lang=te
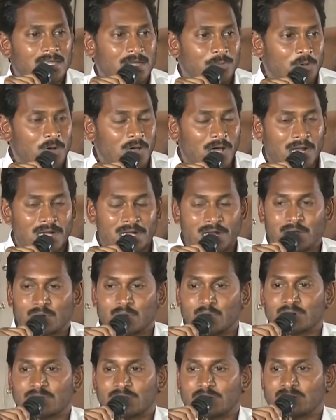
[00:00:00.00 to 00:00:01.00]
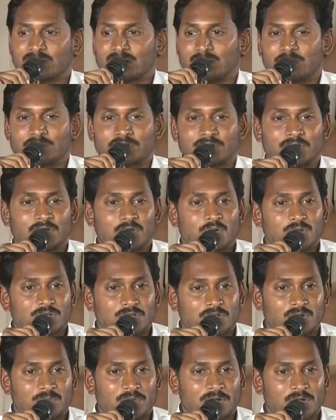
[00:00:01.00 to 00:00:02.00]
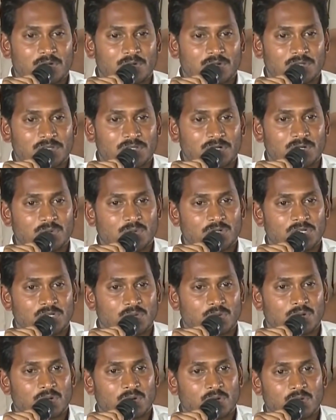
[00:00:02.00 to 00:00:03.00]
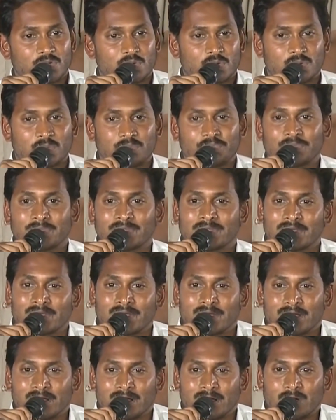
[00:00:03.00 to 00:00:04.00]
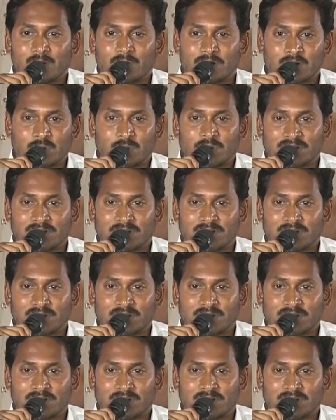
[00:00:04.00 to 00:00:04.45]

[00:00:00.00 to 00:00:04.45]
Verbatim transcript: అది ఎప్పుడు ఆరు నెలలకు ఒకసారి సంవత్సరానికి ఒకసారి బయటకు వస్తాడు వచ్చి ఒక రోజు ఒక